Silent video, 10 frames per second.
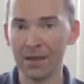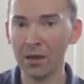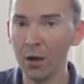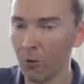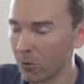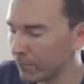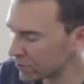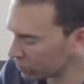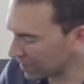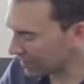Ne? Und
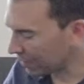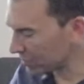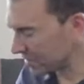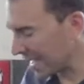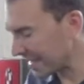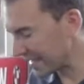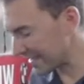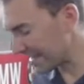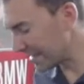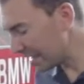bis 100.000 hält das in